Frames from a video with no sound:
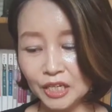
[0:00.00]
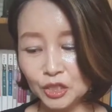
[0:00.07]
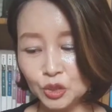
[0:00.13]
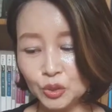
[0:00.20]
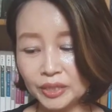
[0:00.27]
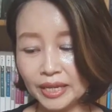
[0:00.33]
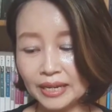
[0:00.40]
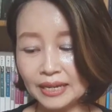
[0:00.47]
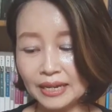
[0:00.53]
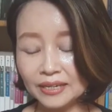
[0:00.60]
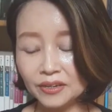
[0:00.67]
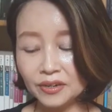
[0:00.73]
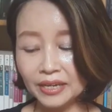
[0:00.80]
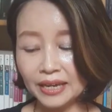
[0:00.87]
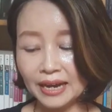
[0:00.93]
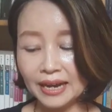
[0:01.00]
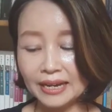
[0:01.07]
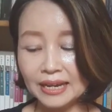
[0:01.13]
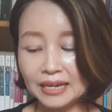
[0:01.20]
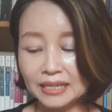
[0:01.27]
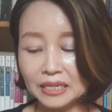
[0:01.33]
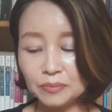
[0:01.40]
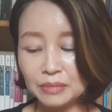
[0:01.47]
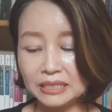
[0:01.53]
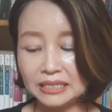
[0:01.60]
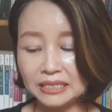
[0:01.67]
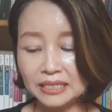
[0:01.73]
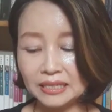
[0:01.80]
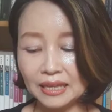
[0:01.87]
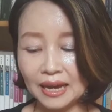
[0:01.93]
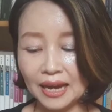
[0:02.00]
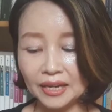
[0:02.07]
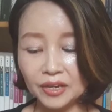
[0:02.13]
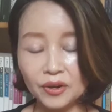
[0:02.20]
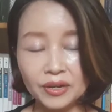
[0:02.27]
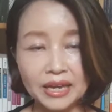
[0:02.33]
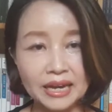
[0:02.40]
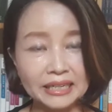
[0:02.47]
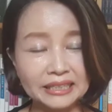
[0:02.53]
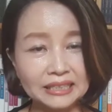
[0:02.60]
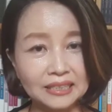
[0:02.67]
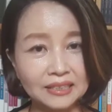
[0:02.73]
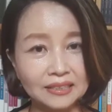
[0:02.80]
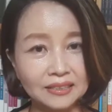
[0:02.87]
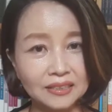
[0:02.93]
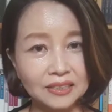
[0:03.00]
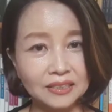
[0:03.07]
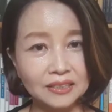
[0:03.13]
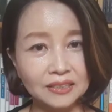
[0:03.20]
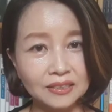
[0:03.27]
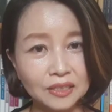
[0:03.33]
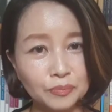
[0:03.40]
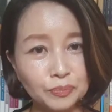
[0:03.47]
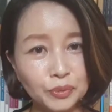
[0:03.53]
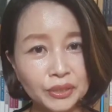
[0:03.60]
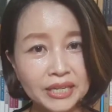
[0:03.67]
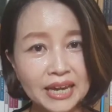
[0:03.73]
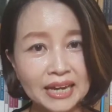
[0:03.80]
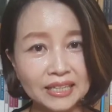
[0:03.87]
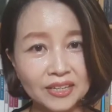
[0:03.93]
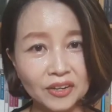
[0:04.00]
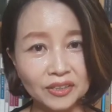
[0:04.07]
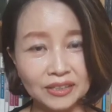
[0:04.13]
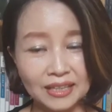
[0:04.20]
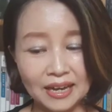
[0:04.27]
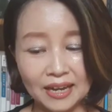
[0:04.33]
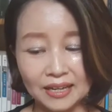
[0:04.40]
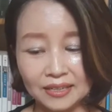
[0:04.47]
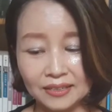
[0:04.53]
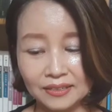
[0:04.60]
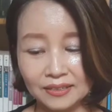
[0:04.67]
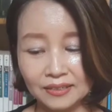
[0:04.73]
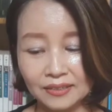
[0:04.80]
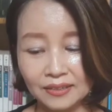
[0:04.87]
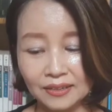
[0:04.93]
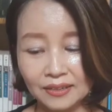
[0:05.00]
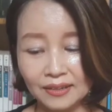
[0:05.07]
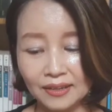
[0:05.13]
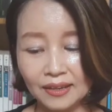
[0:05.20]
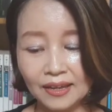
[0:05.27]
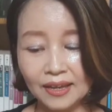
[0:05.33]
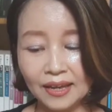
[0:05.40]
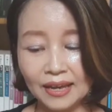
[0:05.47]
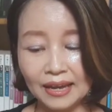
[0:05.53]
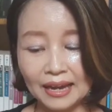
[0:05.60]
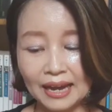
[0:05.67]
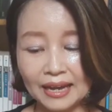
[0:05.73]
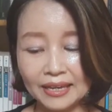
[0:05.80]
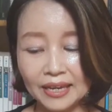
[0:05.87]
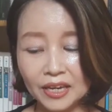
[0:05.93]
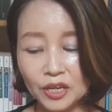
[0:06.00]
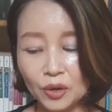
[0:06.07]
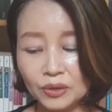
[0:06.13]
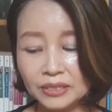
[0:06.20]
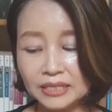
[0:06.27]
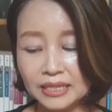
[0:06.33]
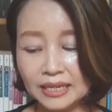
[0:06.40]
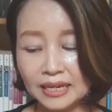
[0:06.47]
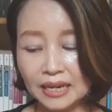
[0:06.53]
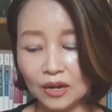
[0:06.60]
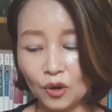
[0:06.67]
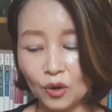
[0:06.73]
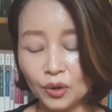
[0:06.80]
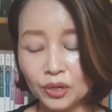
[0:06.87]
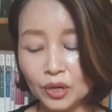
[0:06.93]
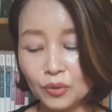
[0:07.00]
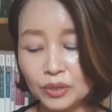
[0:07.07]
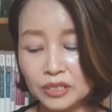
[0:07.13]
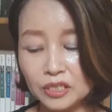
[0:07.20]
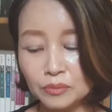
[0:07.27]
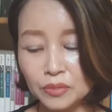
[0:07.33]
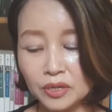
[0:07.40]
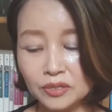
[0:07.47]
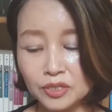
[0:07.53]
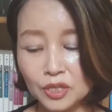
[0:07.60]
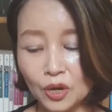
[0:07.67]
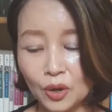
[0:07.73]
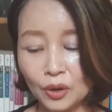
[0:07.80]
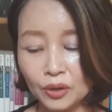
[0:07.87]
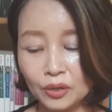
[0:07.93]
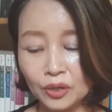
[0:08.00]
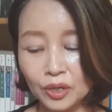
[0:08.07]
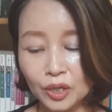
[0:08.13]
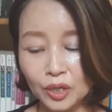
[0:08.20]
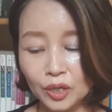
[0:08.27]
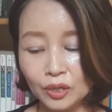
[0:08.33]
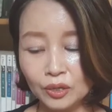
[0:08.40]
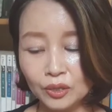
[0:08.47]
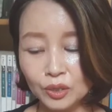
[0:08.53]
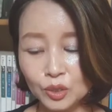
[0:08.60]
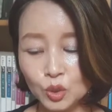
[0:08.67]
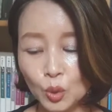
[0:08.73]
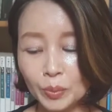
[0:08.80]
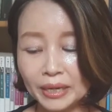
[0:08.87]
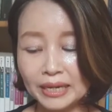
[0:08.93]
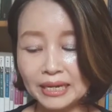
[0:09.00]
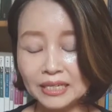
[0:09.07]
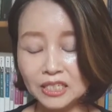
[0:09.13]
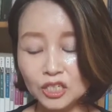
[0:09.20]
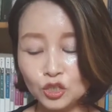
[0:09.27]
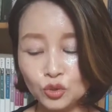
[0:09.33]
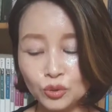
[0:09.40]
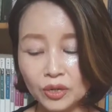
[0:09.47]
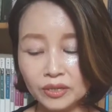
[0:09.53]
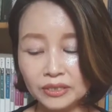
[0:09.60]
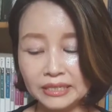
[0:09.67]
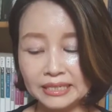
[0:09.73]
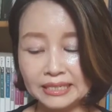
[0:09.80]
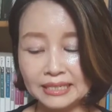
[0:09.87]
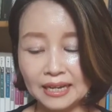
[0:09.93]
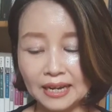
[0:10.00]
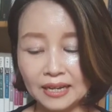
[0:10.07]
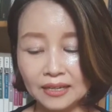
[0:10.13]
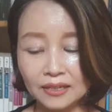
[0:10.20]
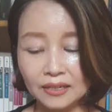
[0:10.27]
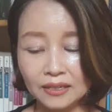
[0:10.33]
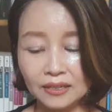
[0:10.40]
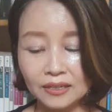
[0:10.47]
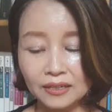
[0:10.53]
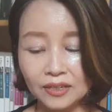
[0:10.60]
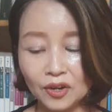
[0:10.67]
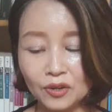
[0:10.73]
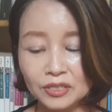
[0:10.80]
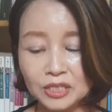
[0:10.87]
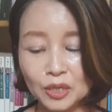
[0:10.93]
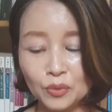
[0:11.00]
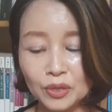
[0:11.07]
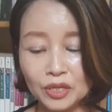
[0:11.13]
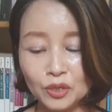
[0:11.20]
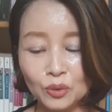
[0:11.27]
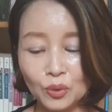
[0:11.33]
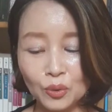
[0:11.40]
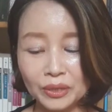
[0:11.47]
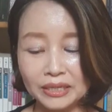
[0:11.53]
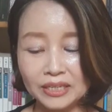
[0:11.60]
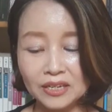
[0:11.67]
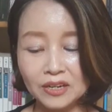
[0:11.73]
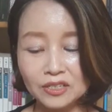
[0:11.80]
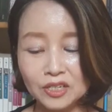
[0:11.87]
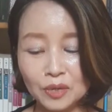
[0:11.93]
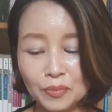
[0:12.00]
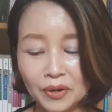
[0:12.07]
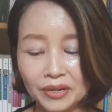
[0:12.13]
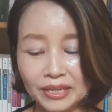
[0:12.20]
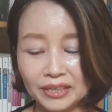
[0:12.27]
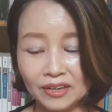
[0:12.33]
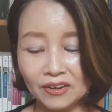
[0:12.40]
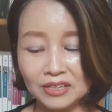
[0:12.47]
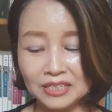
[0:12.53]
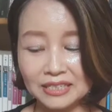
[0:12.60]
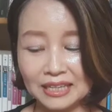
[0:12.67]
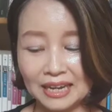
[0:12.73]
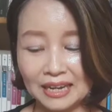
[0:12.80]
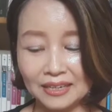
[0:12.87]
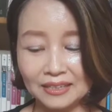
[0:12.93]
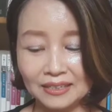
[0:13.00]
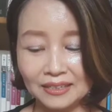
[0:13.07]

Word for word: 주택가격의 하락이 미친 악영향은 그뿐이 아니었다. 가계 경제가 어려워지면서 소비까지 줄어들자 경제 위기로 이어져 버린 것이다.